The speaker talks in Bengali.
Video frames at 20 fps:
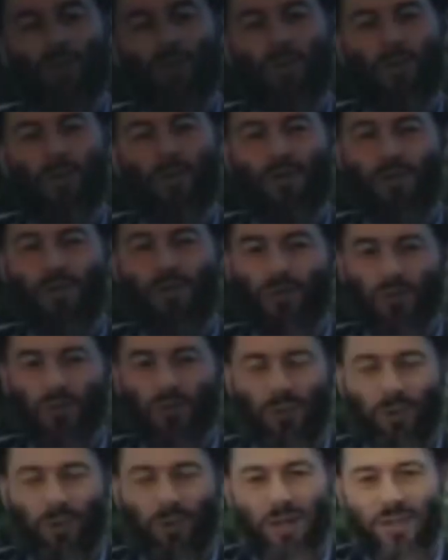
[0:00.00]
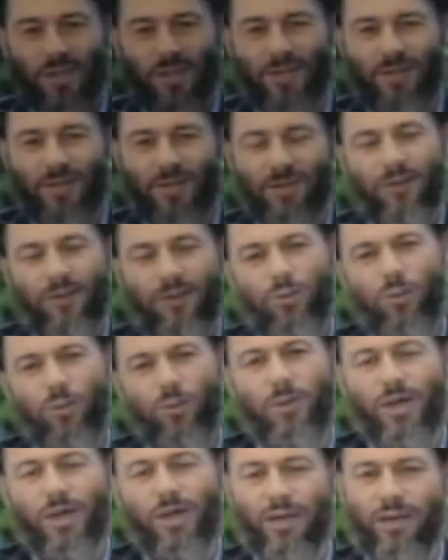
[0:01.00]
ও রহমতুল্লাহ
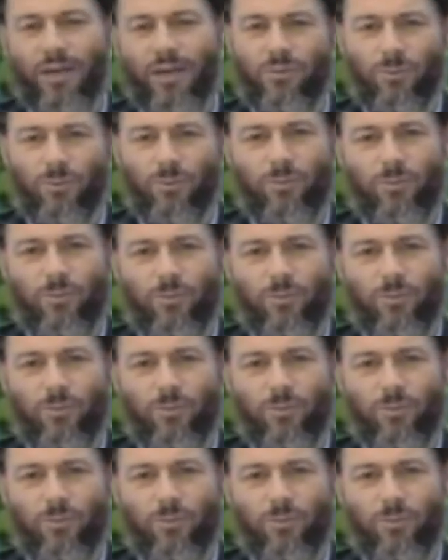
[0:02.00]
ওবরকাতহ